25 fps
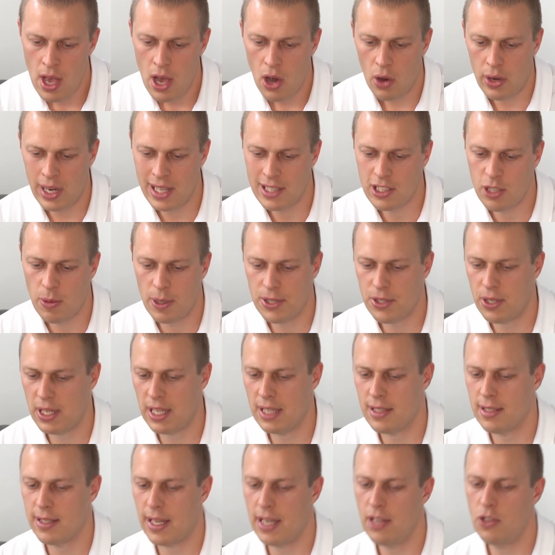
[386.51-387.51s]
Und jetzt kommen wir zu den
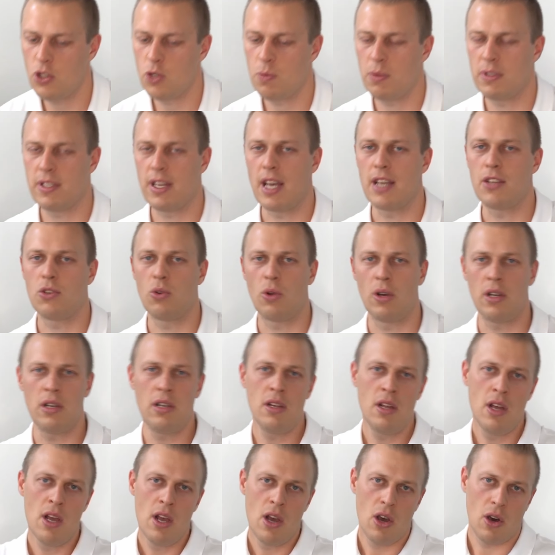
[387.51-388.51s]
ganzen Richtungsbezeichnungen.
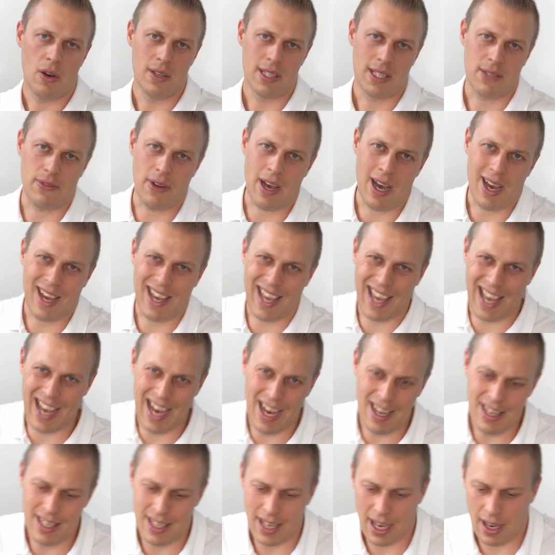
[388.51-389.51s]
Und zwar
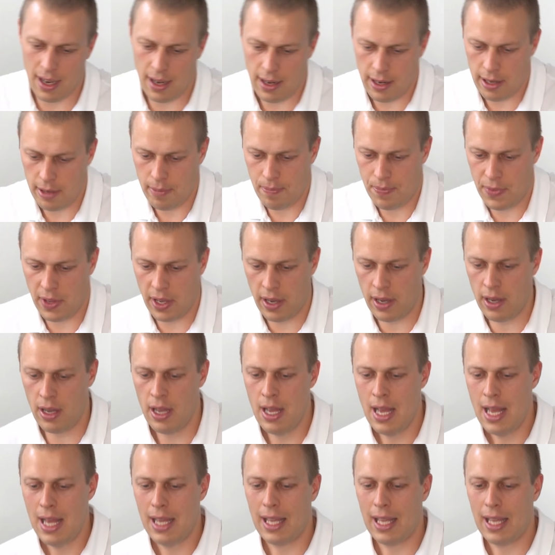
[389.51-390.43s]
kranial. Ja?